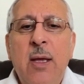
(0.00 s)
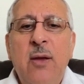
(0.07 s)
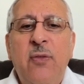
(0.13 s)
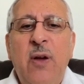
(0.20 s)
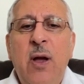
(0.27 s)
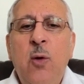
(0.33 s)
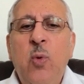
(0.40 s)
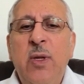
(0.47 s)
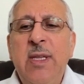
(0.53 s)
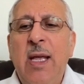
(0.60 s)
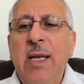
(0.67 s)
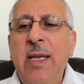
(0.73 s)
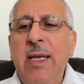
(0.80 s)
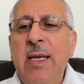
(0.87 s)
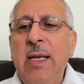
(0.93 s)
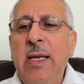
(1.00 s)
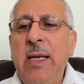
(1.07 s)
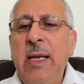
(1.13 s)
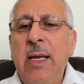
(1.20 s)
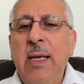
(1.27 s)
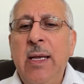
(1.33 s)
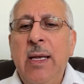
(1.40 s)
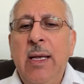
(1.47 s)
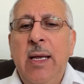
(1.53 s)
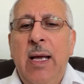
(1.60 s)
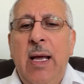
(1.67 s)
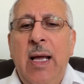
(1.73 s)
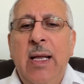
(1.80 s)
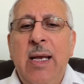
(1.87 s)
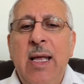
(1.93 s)
فهو دليل
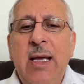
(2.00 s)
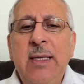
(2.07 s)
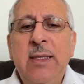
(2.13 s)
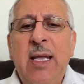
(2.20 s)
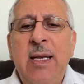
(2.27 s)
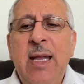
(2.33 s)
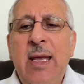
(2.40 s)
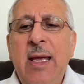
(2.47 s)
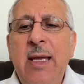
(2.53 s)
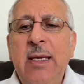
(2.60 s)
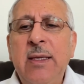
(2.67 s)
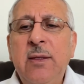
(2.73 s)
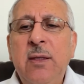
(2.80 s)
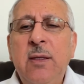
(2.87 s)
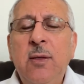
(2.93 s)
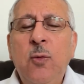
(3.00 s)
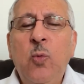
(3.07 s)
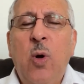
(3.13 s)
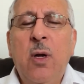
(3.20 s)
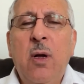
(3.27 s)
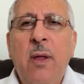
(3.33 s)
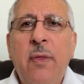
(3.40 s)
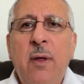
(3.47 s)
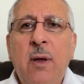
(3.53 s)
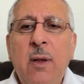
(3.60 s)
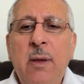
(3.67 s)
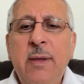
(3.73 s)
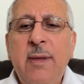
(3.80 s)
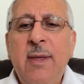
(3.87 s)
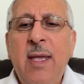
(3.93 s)
على دناءه
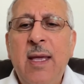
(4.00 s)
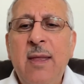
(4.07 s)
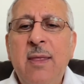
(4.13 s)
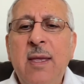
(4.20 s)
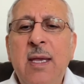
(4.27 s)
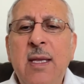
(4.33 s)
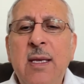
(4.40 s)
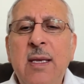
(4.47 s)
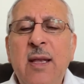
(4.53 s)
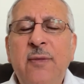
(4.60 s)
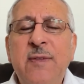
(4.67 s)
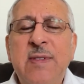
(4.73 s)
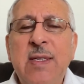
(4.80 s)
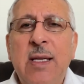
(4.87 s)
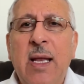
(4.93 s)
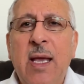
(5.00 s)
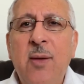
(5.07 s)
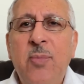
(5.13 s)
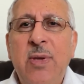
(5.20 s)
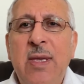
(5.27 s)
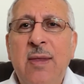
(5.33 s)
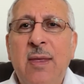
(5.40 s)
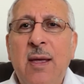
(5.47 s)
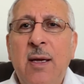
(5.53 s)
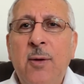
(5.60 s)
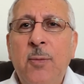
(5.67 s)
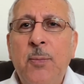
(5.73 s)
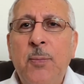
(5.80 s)
وقذاره هذه النفس الخبيثه